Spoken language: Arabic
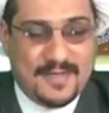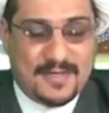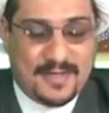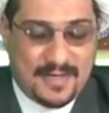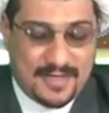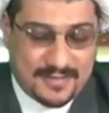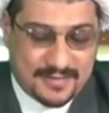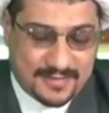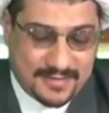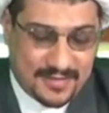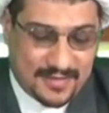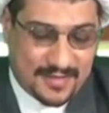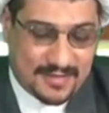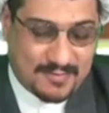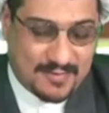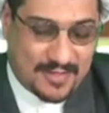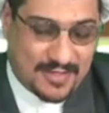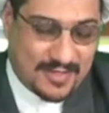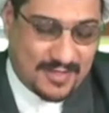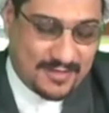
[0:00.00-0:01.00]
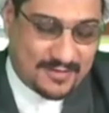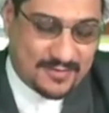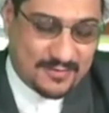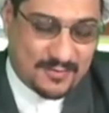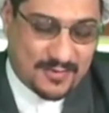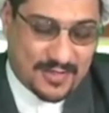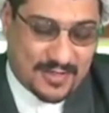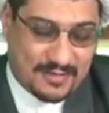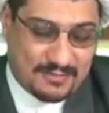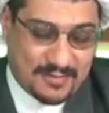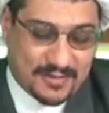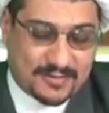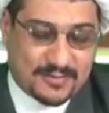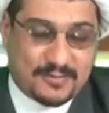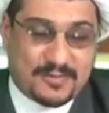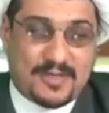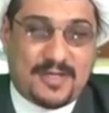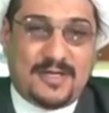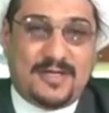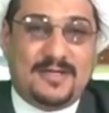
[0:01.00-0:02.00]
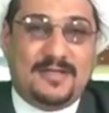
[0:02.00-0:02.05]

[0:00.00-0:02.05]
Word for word: السلام عليكم ورحمة الله